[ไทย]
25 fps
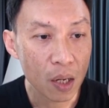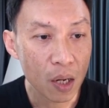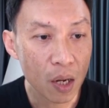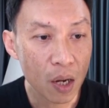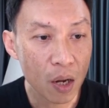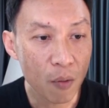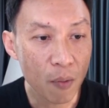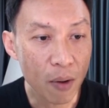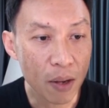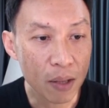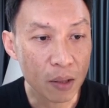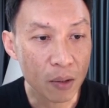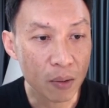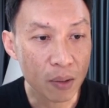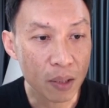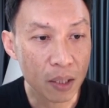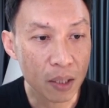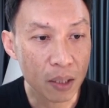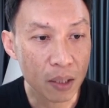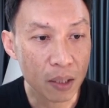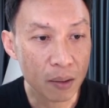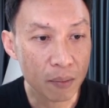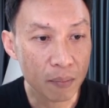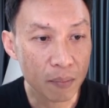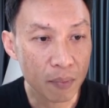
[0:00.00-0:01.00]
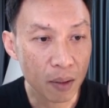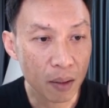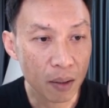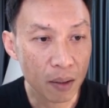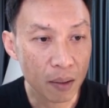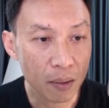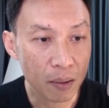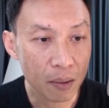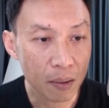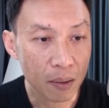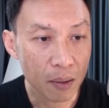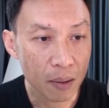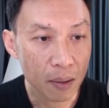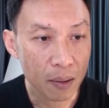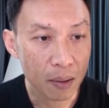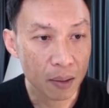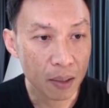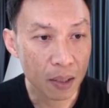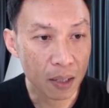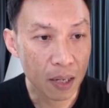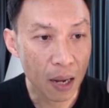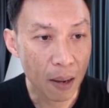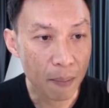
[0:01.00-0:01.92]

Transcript: อีเวนต์ตัวนี้นะ